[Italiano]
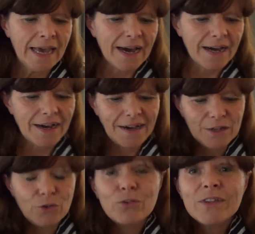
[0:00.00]

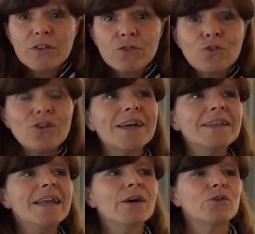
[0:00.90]
ai nostri
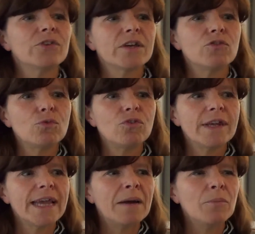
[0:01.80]
associati la cosa che
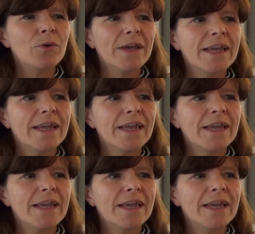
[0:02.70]
suggeriamo è